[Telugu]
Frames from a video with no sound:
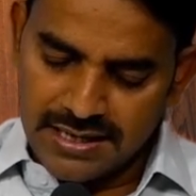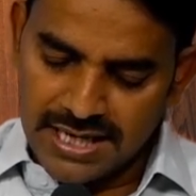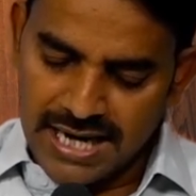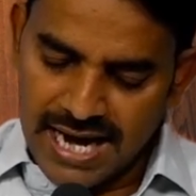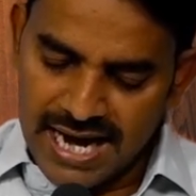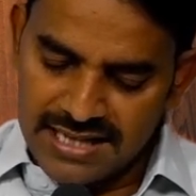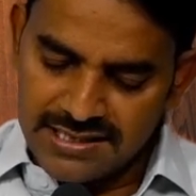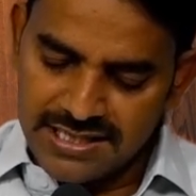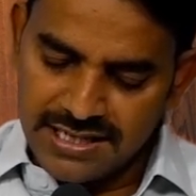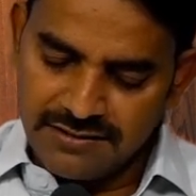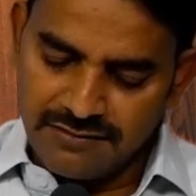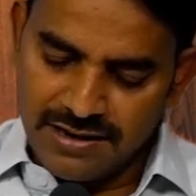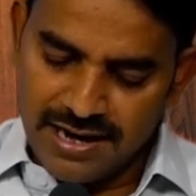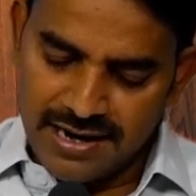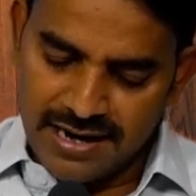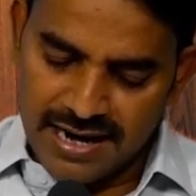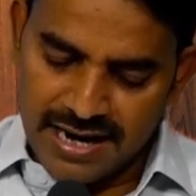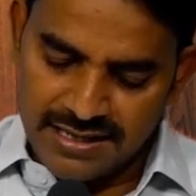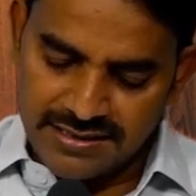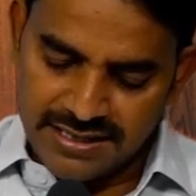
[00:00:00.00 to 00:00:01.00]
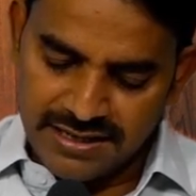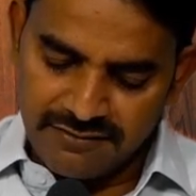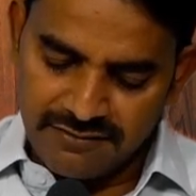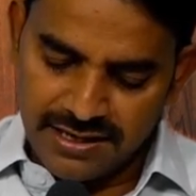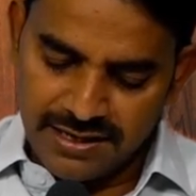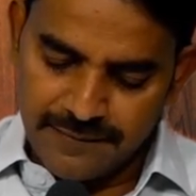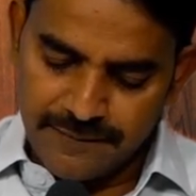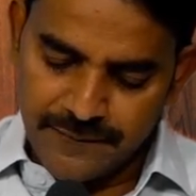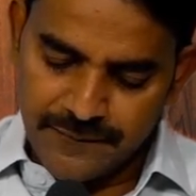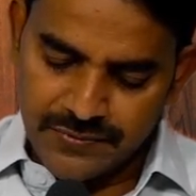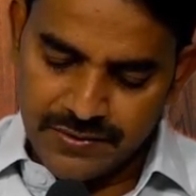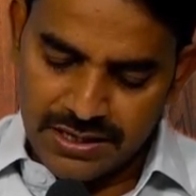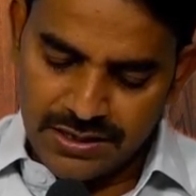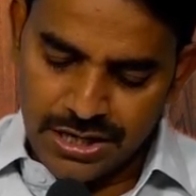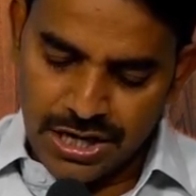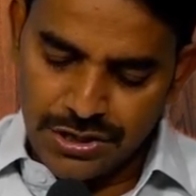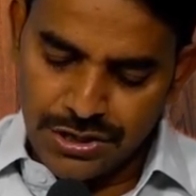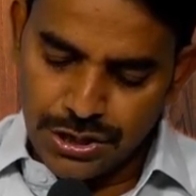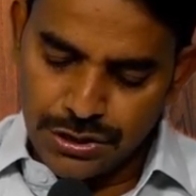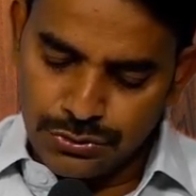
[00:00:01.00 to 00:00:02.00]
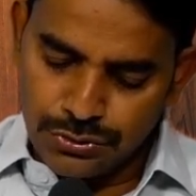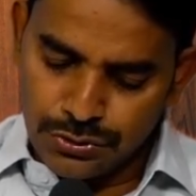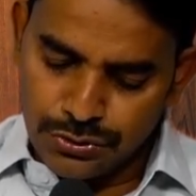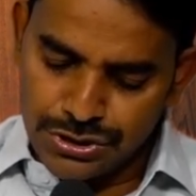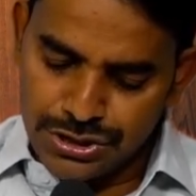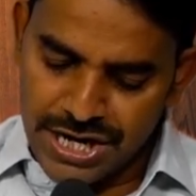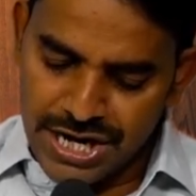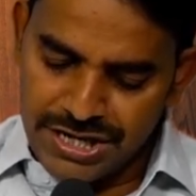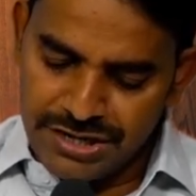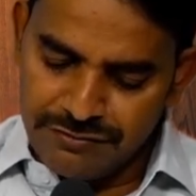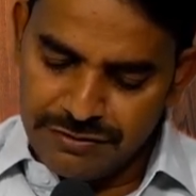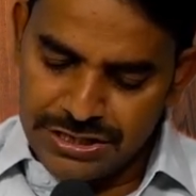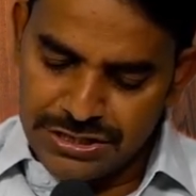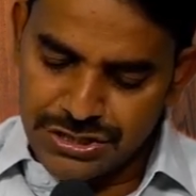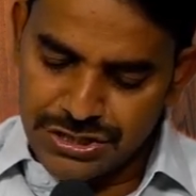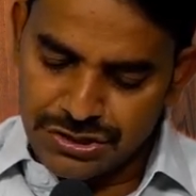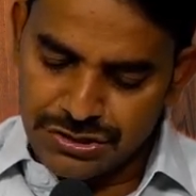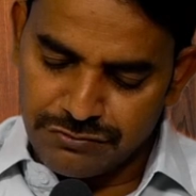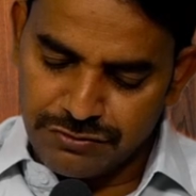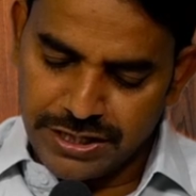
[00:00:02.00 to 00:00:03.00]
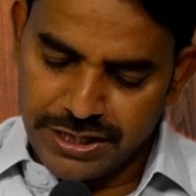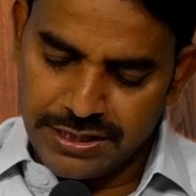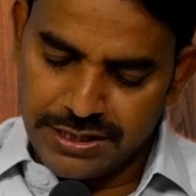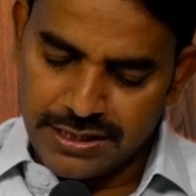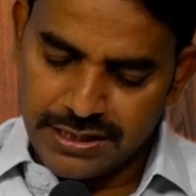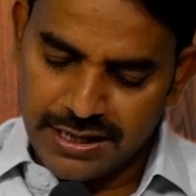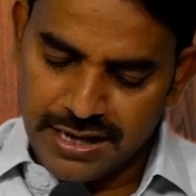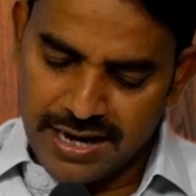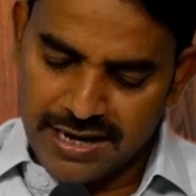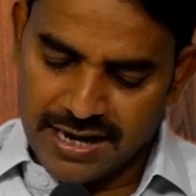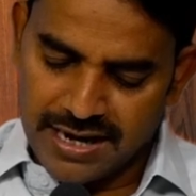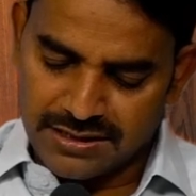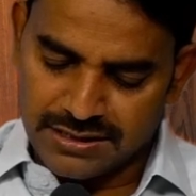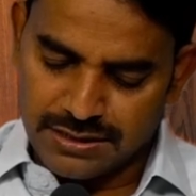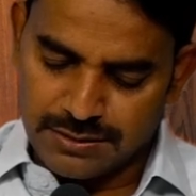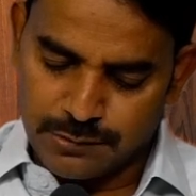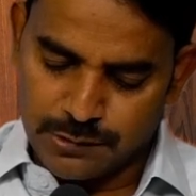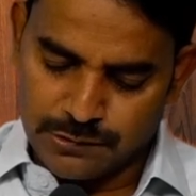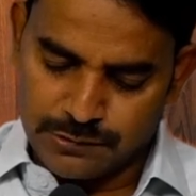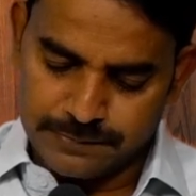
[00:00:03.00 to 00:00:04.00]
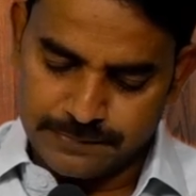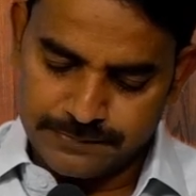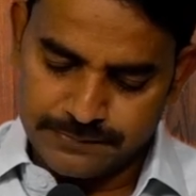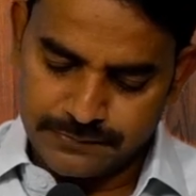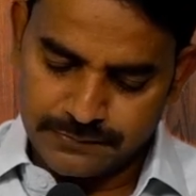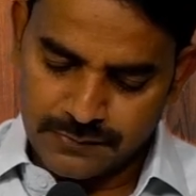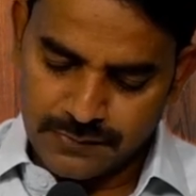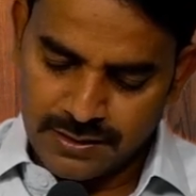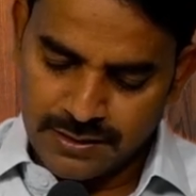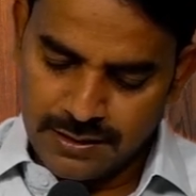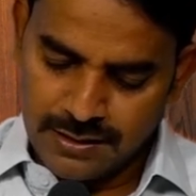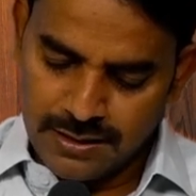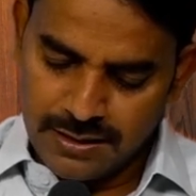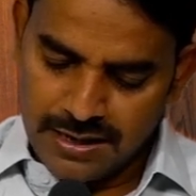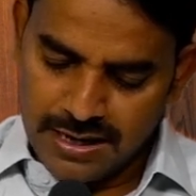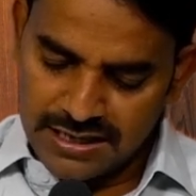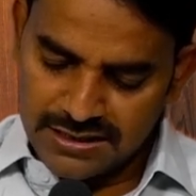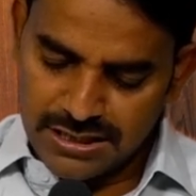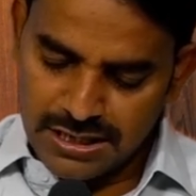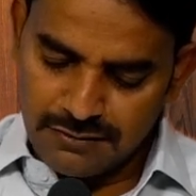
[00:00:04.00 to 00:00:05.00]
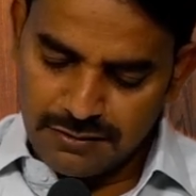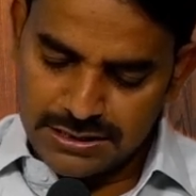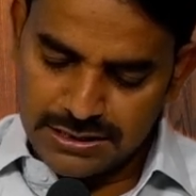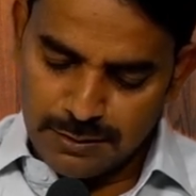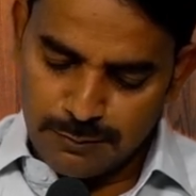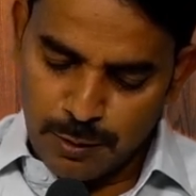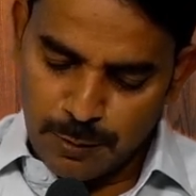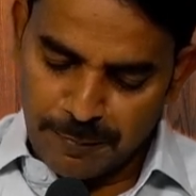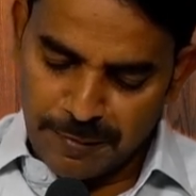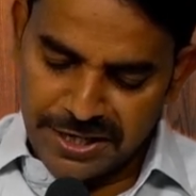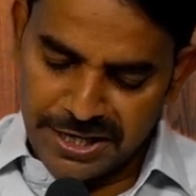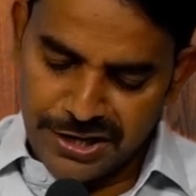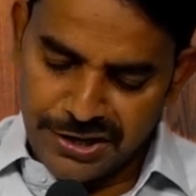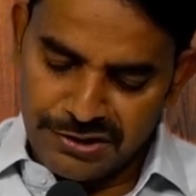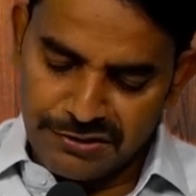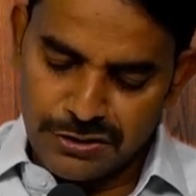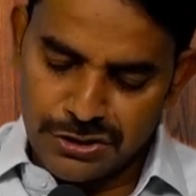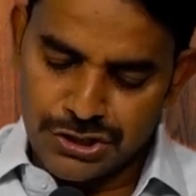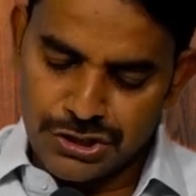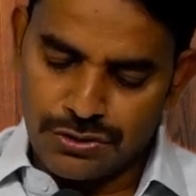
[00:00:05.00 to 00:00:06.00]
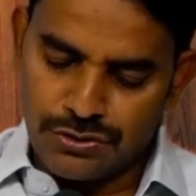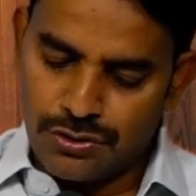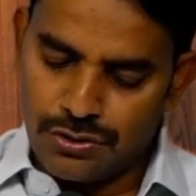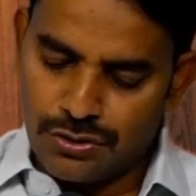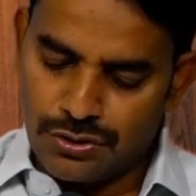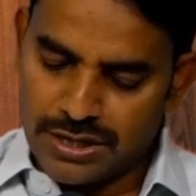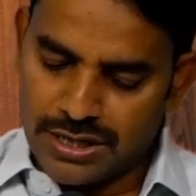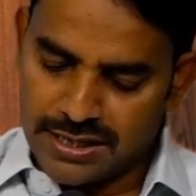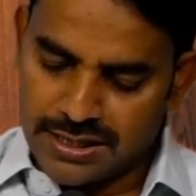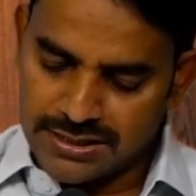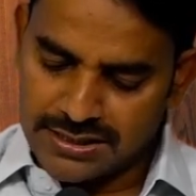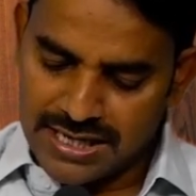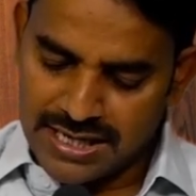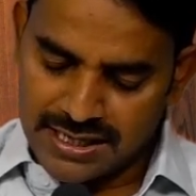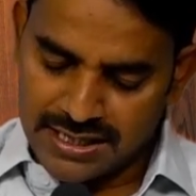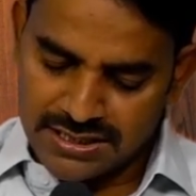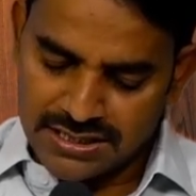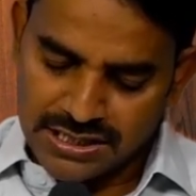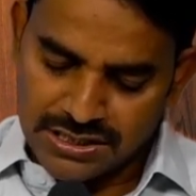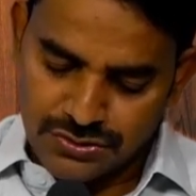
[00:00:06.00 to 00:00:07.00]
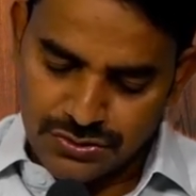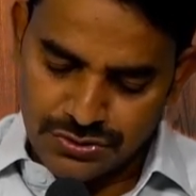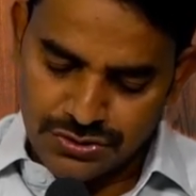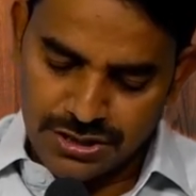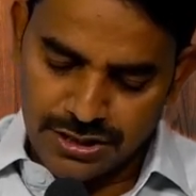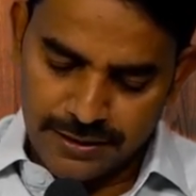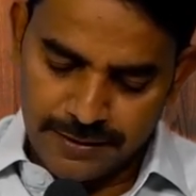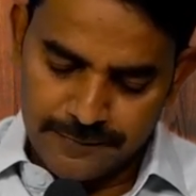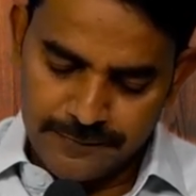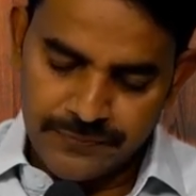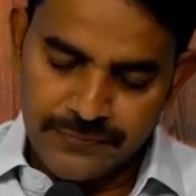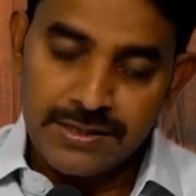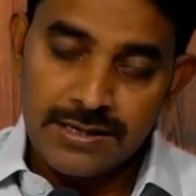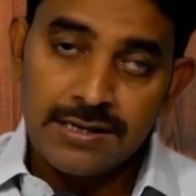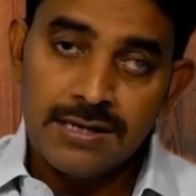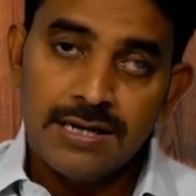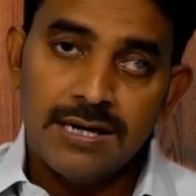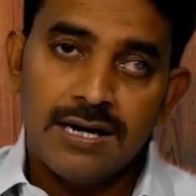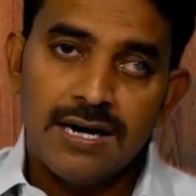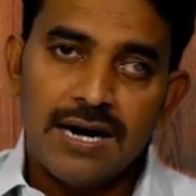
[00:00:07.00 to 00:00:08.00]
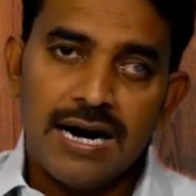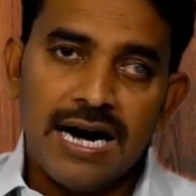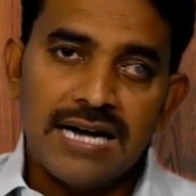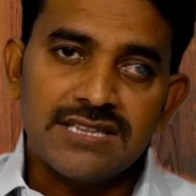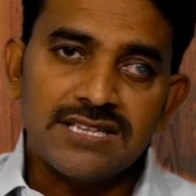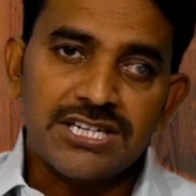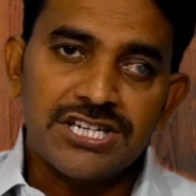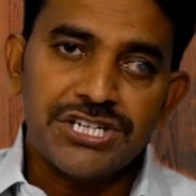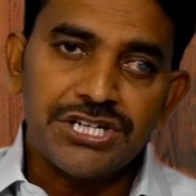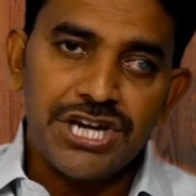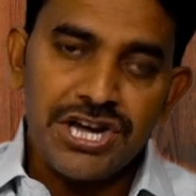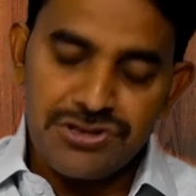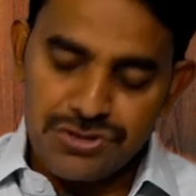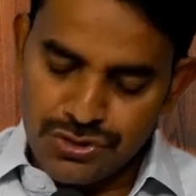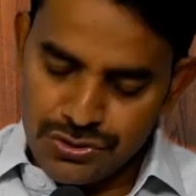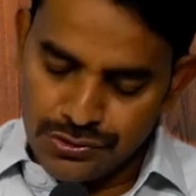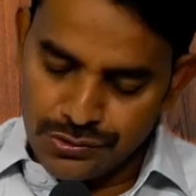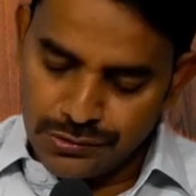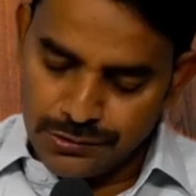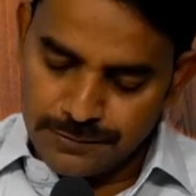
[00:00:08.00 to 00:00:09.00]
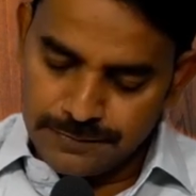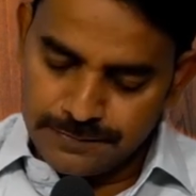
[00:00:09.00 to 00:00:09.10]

నాదేవా నాదేవా నన్నెందుకు చేయి విడిచితివి అని అర్థము ఆ తర్వాత ముప్పై ఏడవ వచనంలో గనక జాగ్రత్తగా చూస్తే అంతటి యేసు